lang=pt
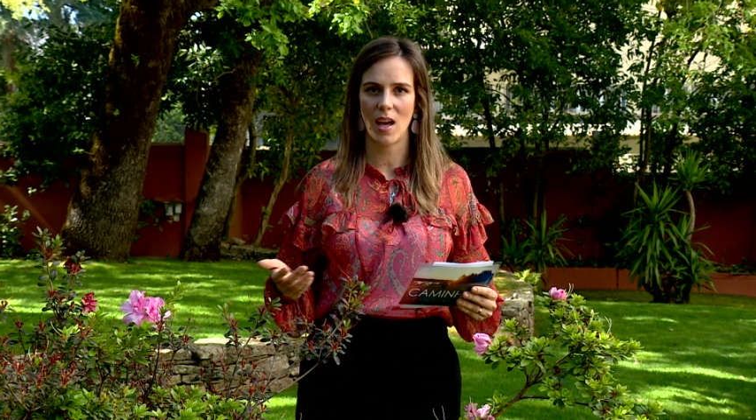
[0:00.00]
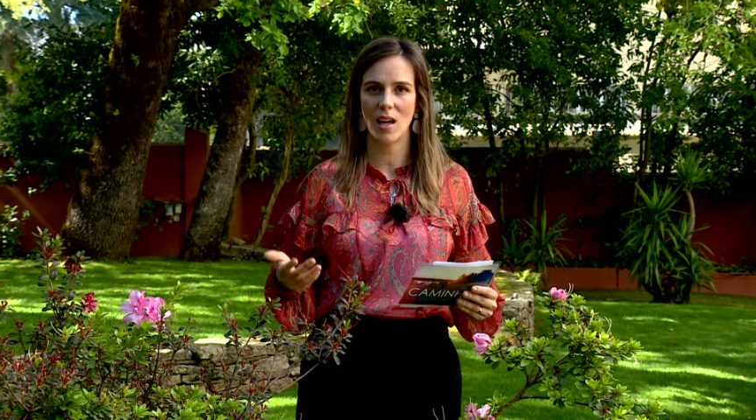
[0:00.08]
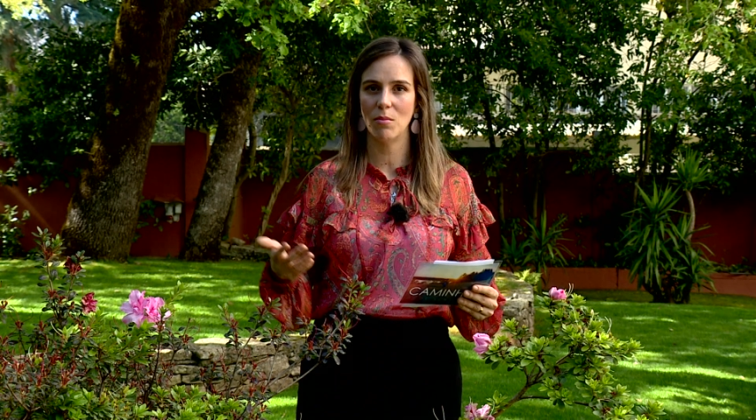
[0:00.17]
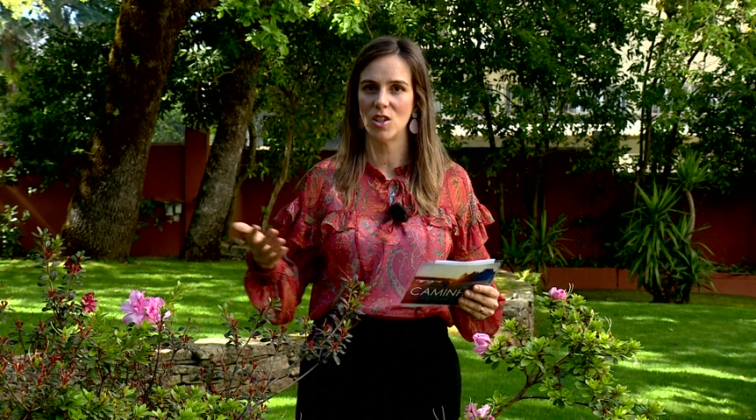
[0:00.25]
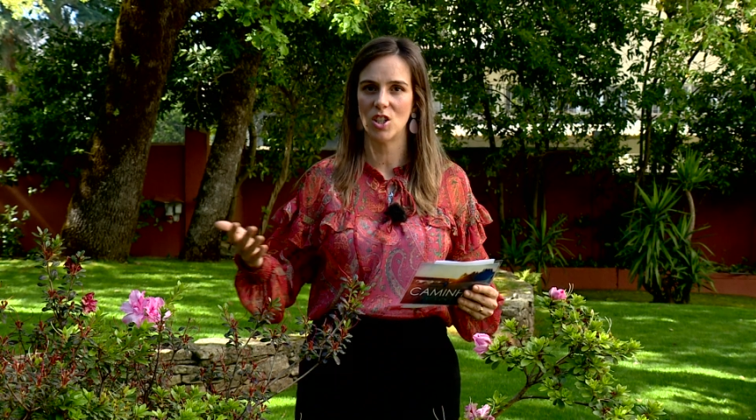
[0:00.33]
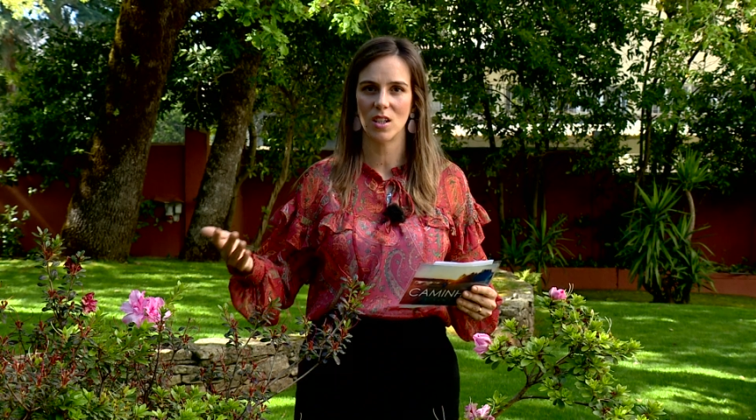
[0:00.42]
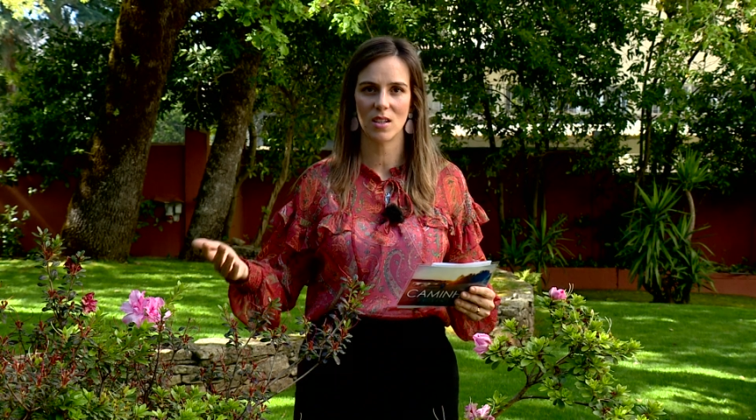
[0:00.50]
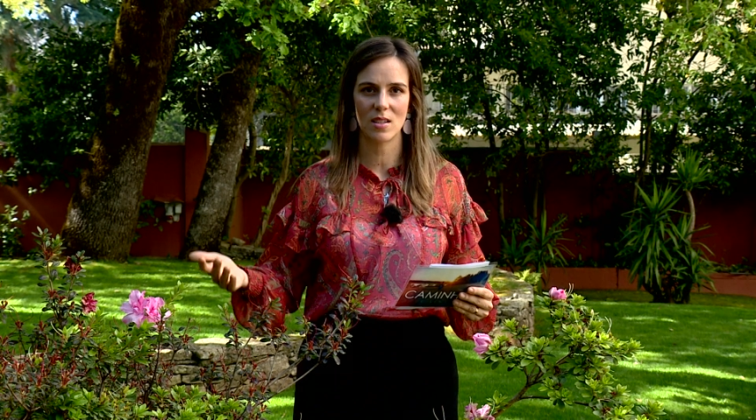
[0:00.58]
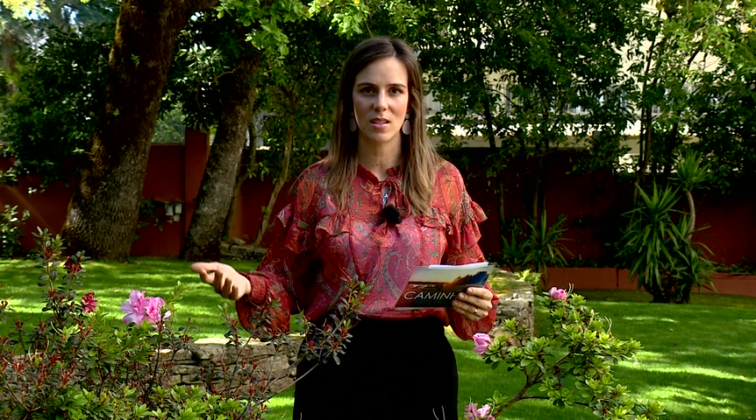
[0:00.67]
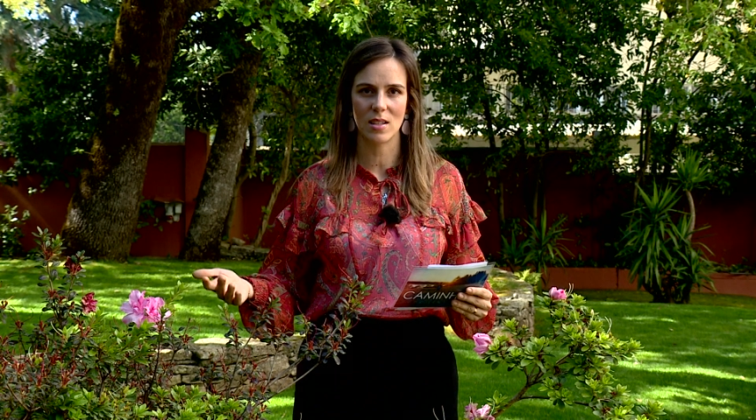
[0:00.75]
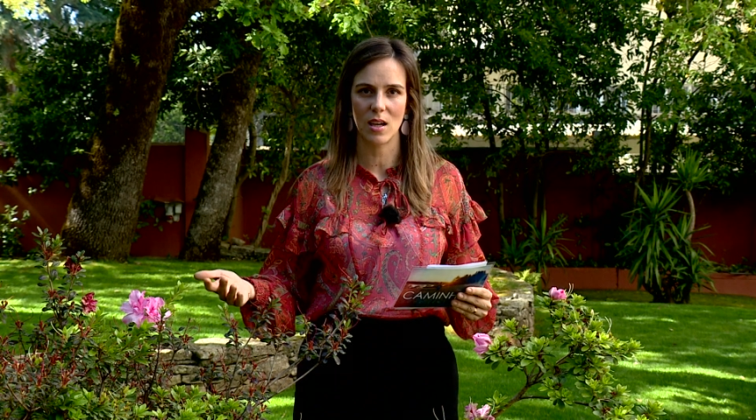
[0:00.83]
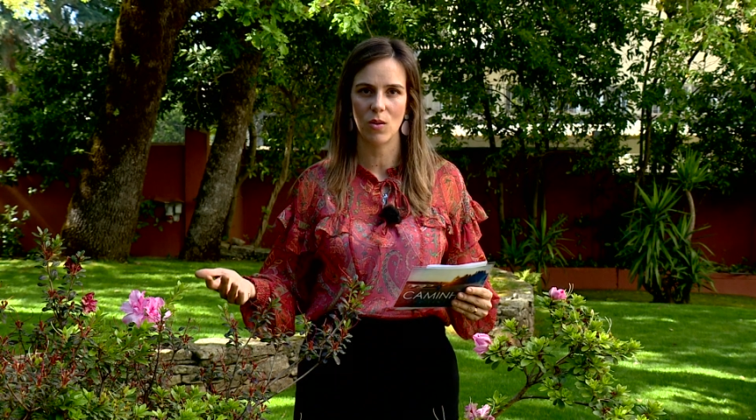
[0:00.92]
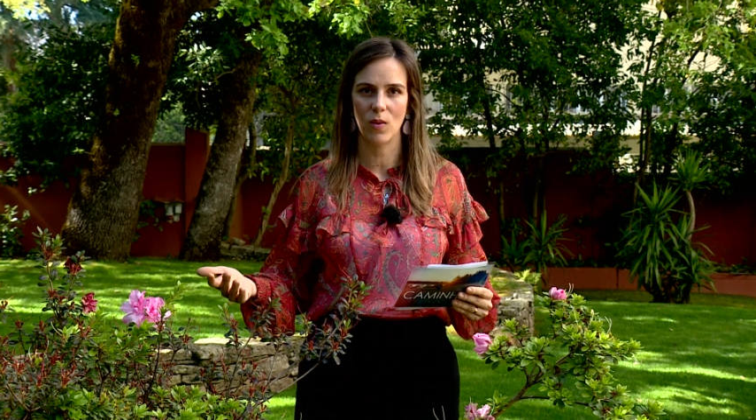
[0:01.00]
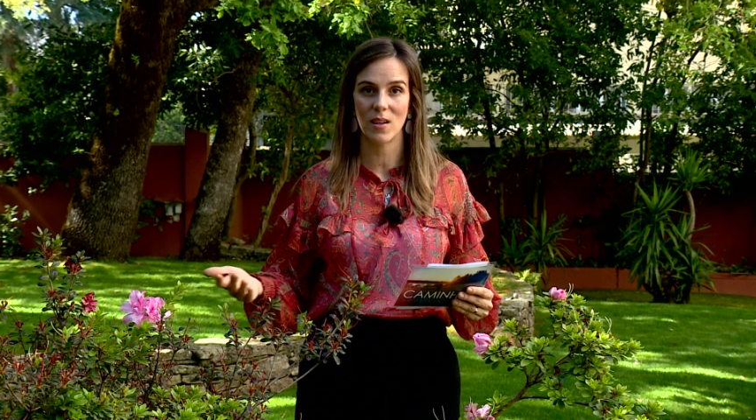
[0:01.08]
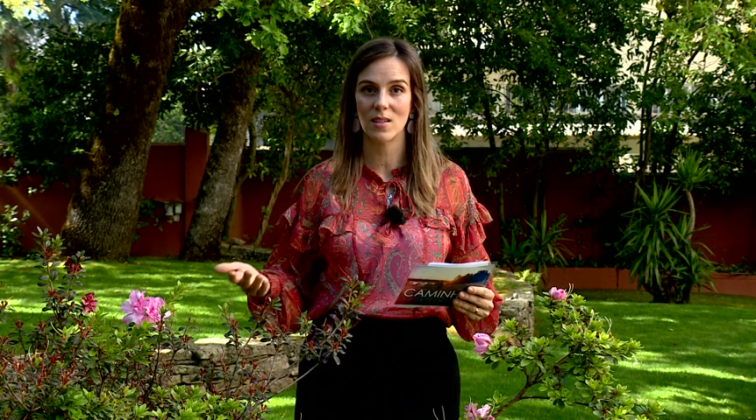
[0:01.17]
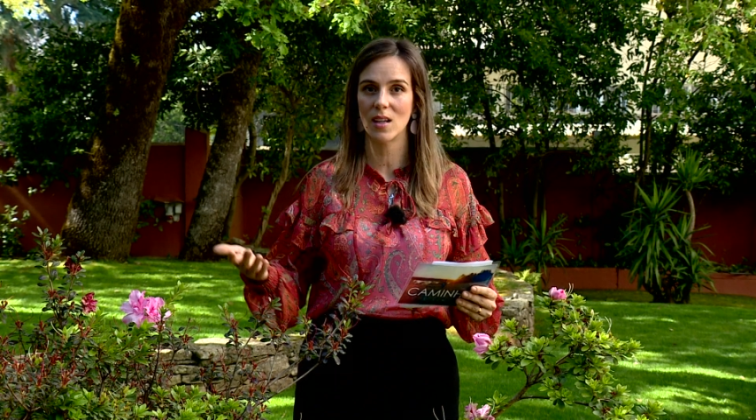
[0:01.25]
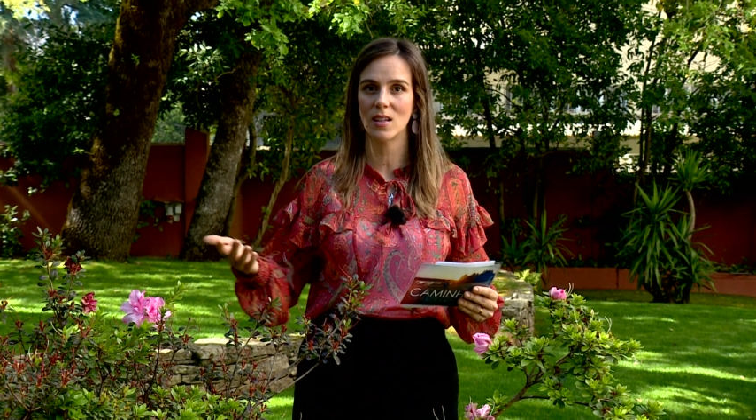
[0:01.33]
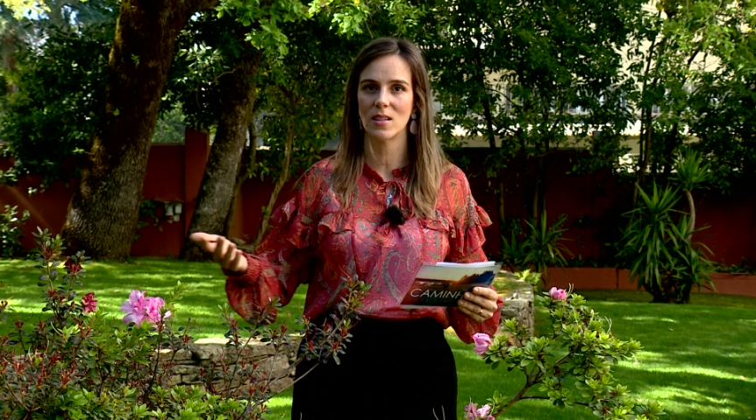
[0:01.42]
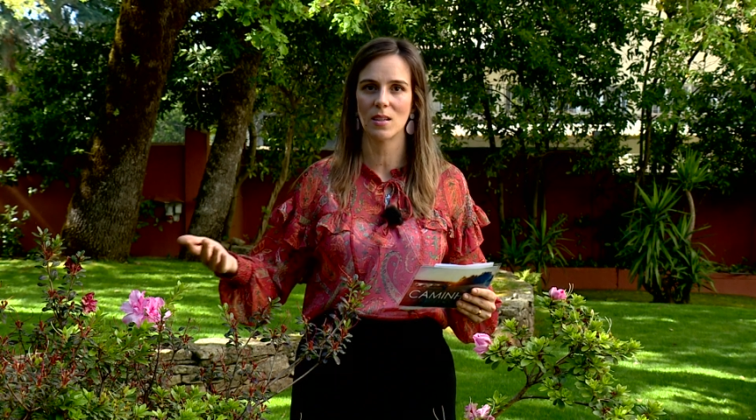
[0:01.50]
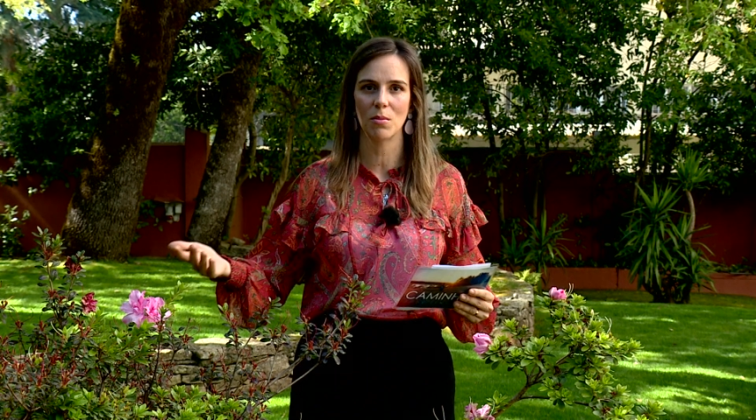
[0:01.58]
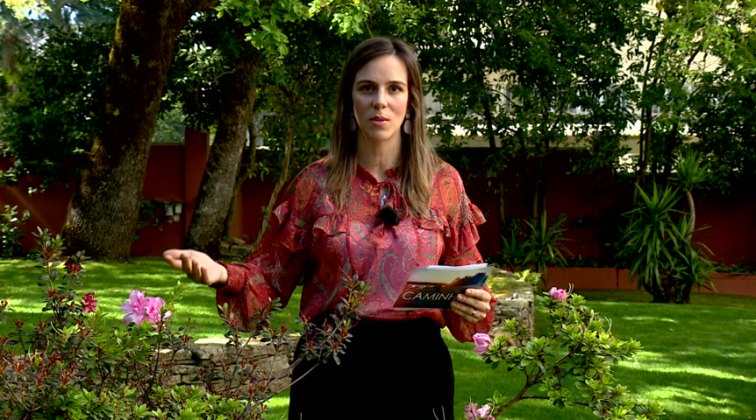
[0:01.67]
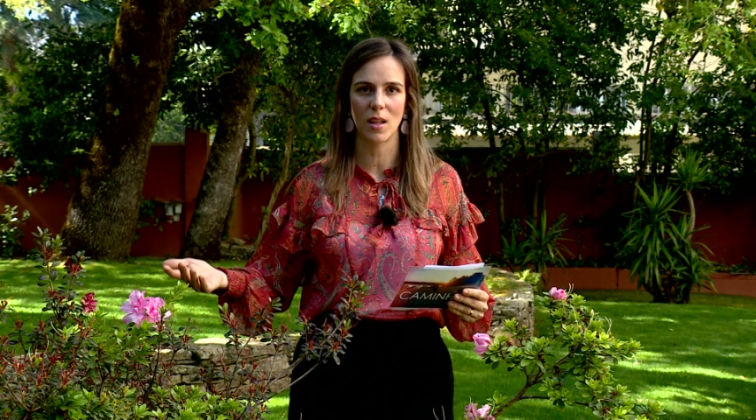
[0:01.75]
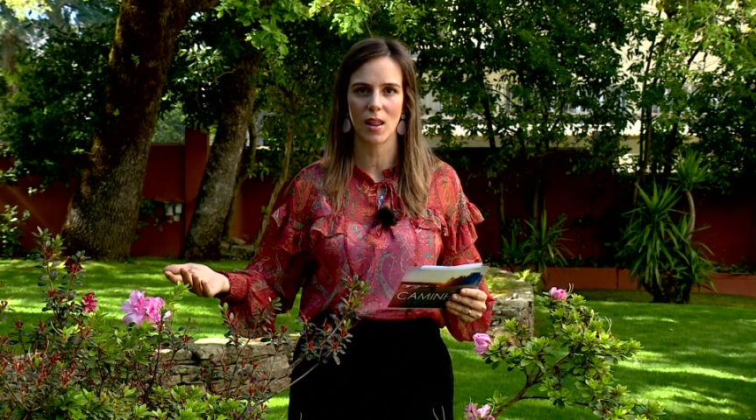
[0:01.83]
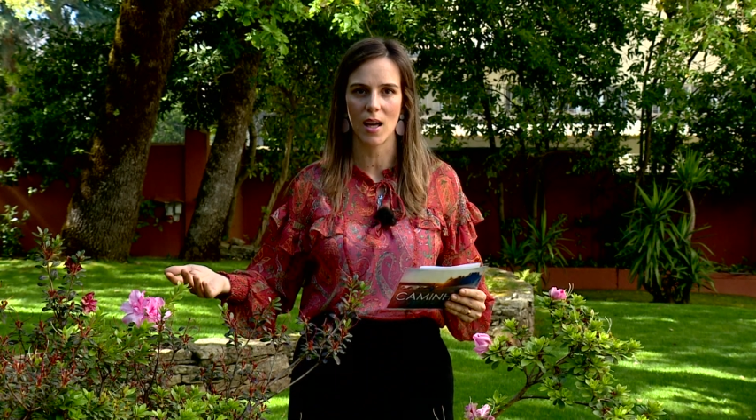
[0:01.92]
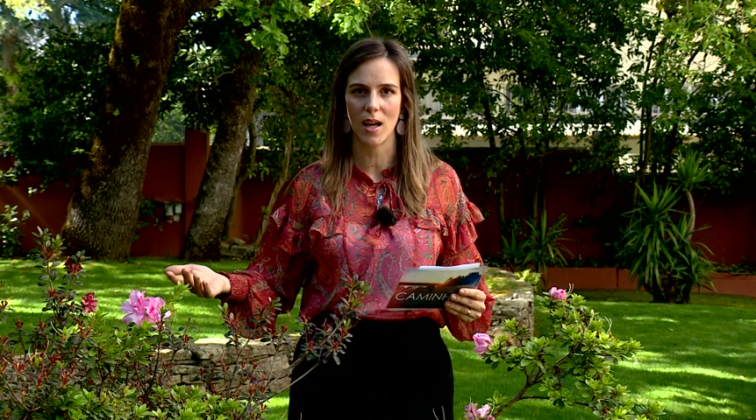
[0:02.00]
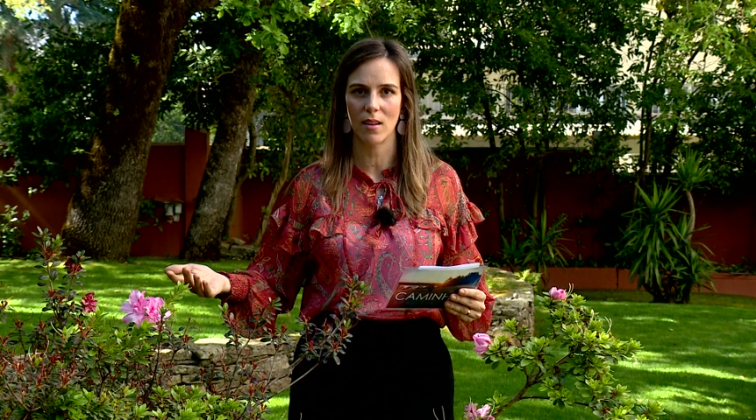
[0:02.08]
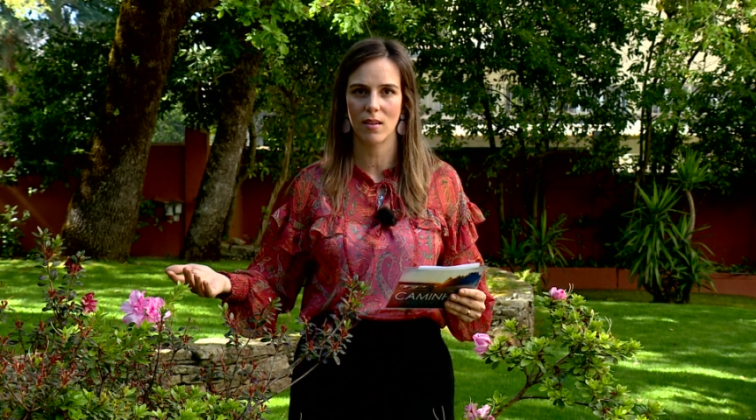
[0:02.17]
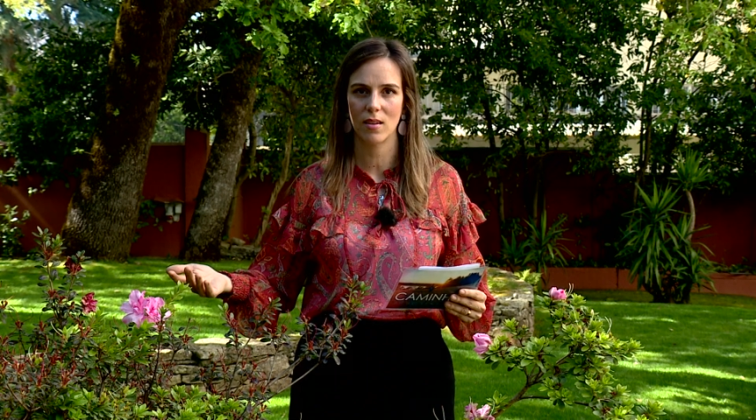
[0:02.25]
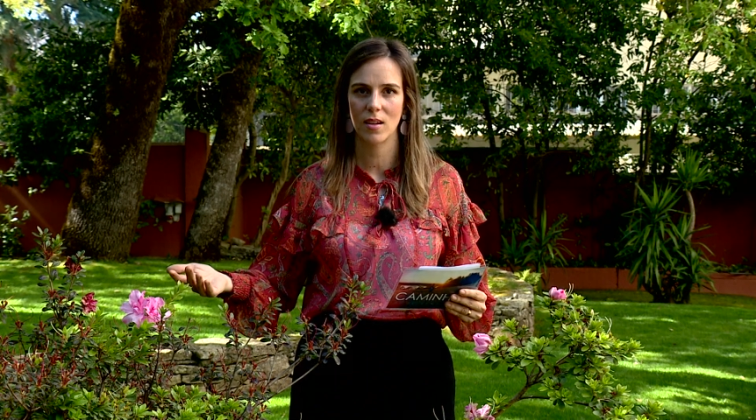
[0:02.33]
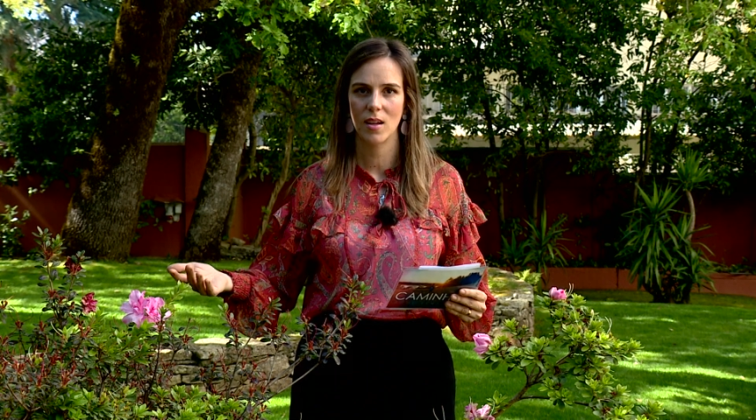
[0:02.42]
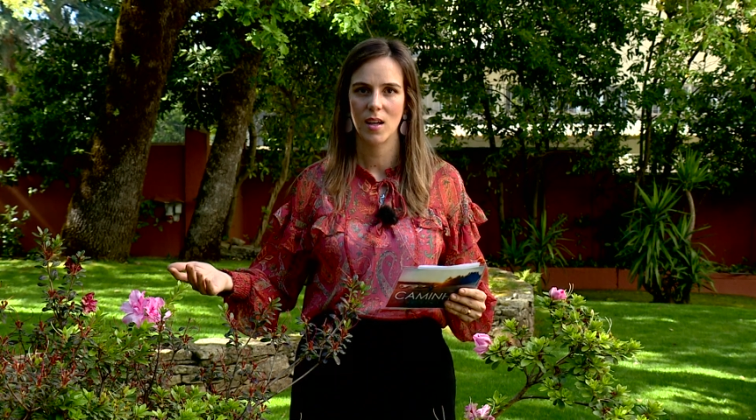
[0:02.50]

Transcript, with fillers: é imaginação, é sensibilidade,